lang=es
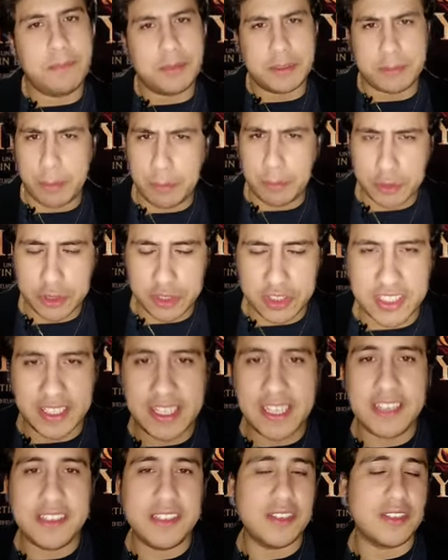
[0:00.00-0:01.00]
pues vemos sus
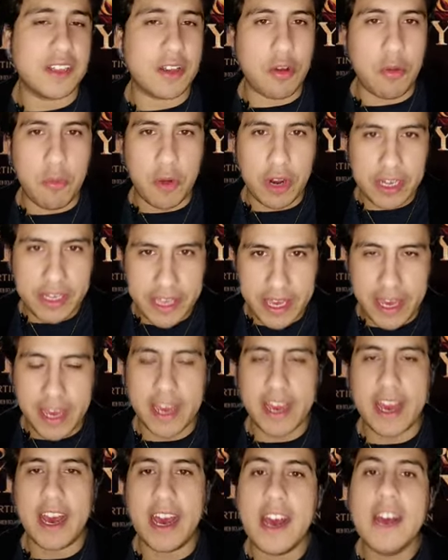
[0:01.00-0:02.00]
inicios, de cómo él
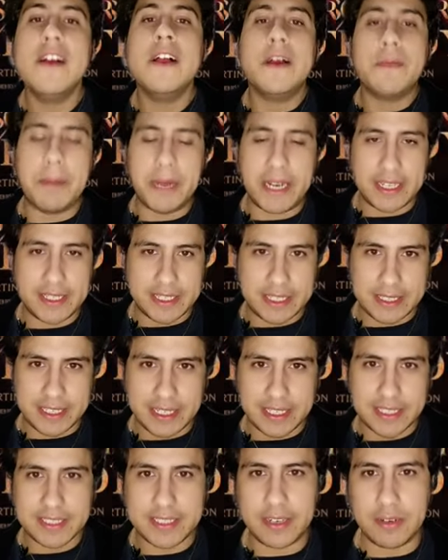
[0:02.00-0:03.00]
llega para
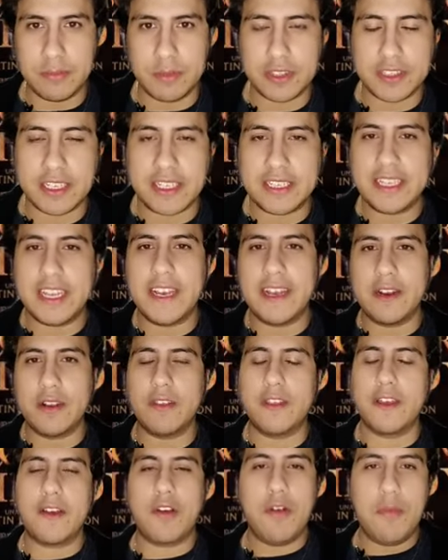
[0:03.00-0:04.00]
tratar de ser un mosquetero,
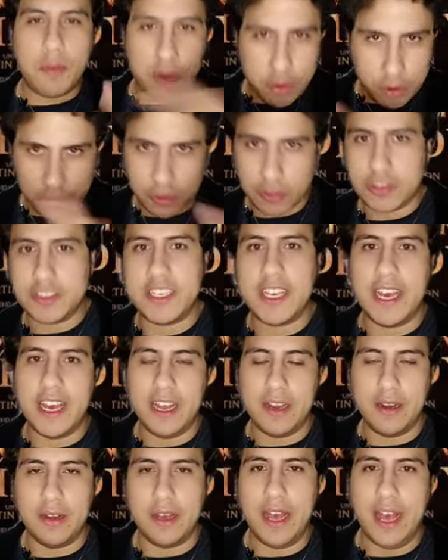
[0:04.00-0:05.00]
de cómo conoce a,